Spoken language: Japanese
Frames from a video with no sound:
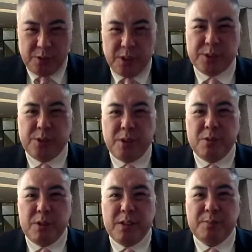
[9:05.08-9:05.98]
で、それを
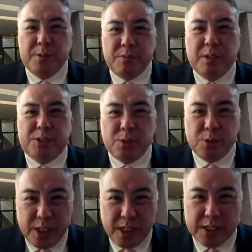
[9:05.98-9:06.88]
選ぶのは朝
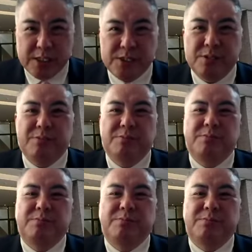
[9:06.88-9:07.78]
廷なんですよ。
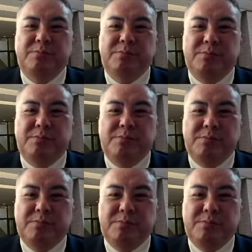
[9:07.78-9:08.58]
そうで